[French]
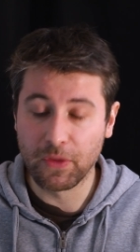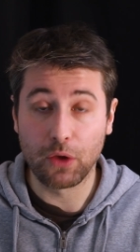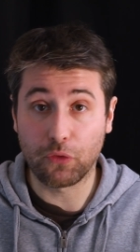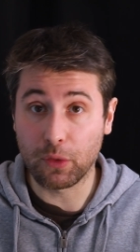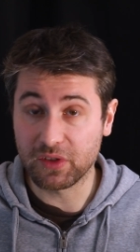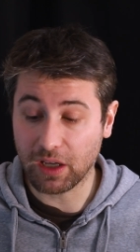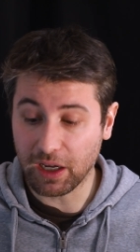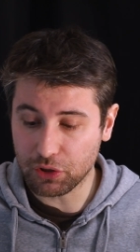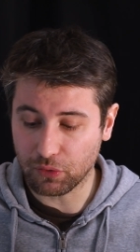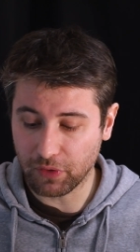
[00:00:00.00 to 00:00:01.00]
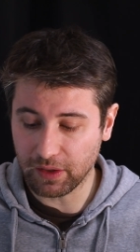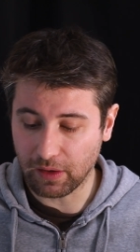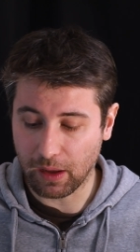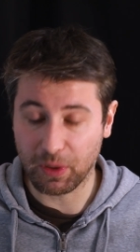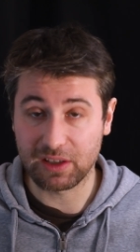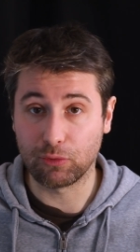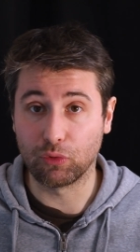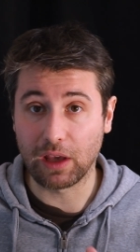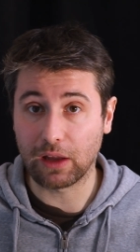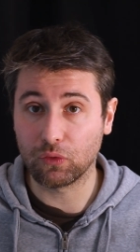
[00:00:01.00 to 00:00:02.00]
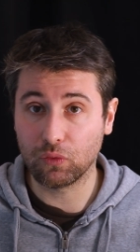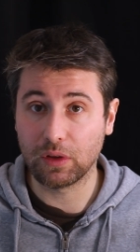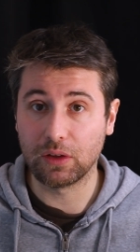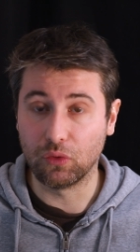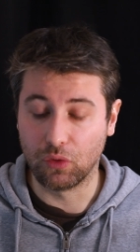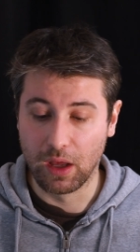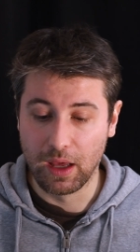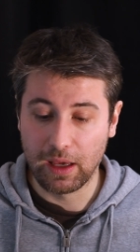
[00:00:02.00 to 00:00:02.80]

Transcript: from scratch en fait, à partir de carton et de,